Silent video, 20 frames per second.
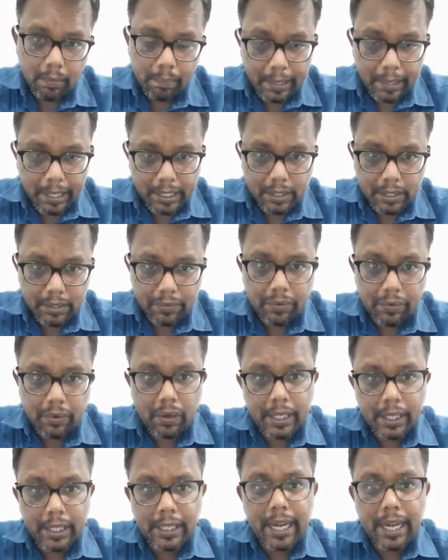बेस्ट
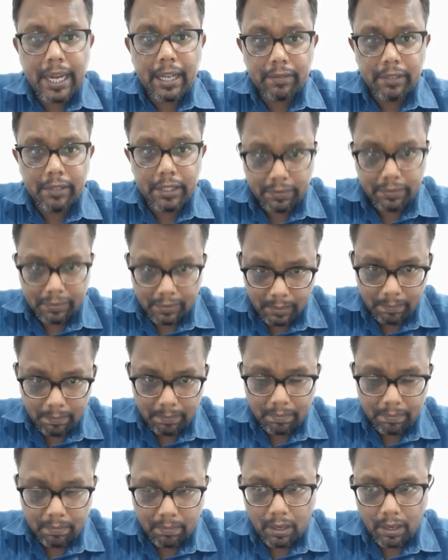फॉरेन लैंग्वेज फिल्म
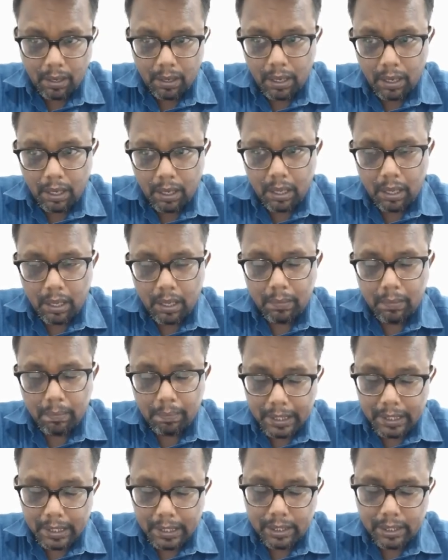
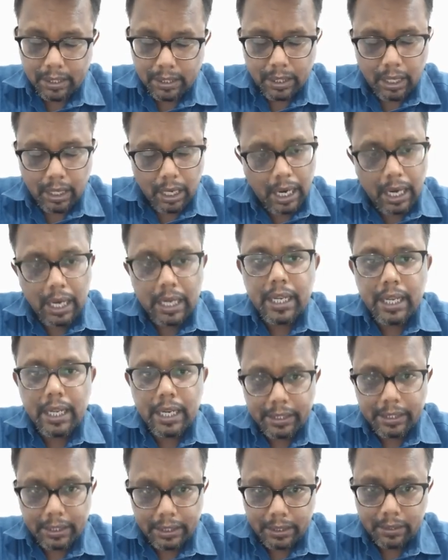बेस्ट आर्ट
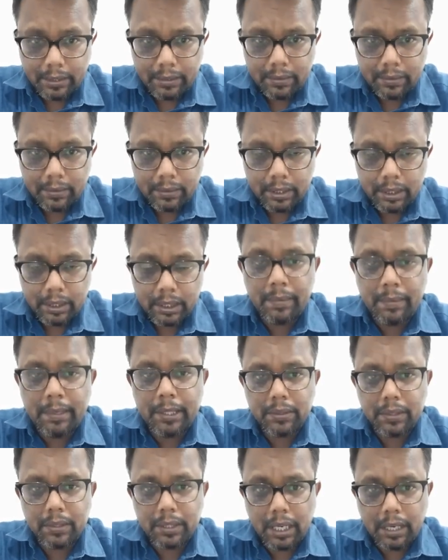डायरेक्शन
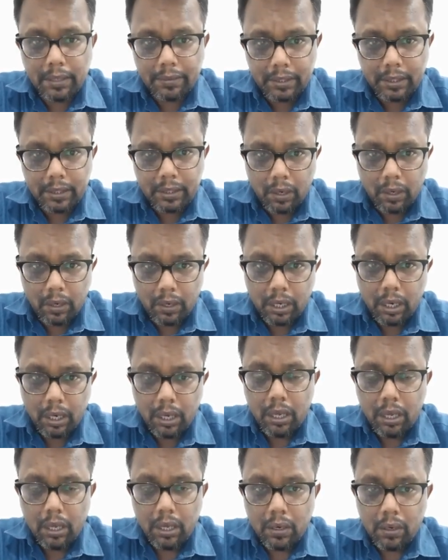सिनेमाटोग्राफी और
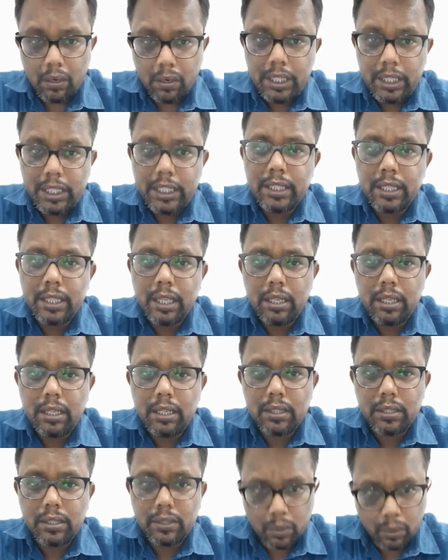ओरिजिनल
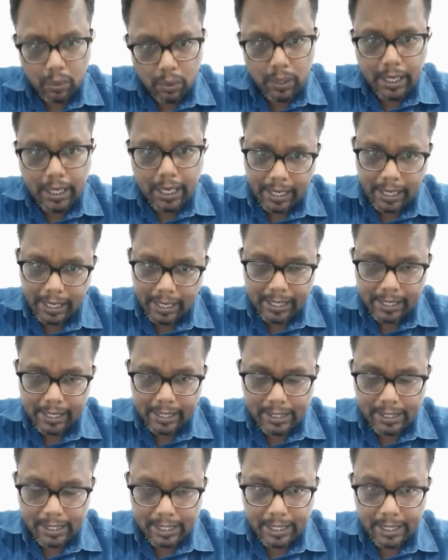स्कोर के लिए
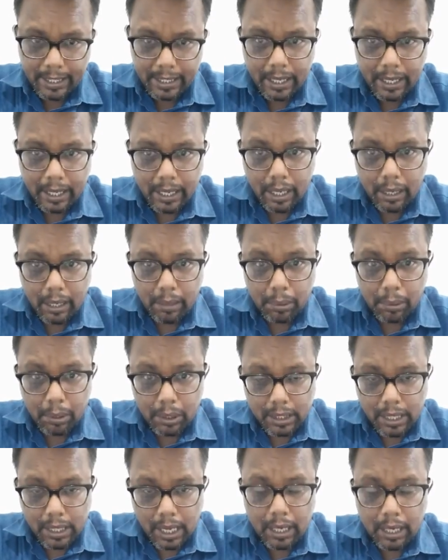इसे
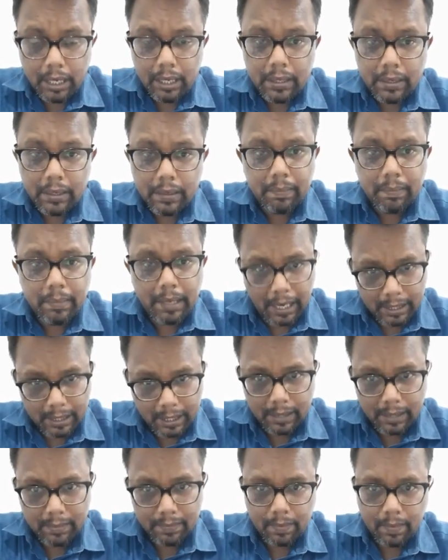पुरस्कार मिला
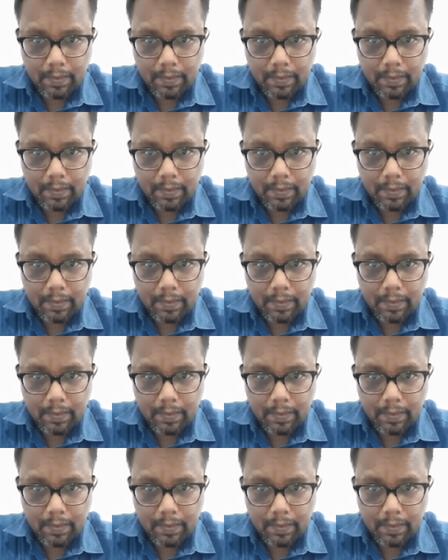था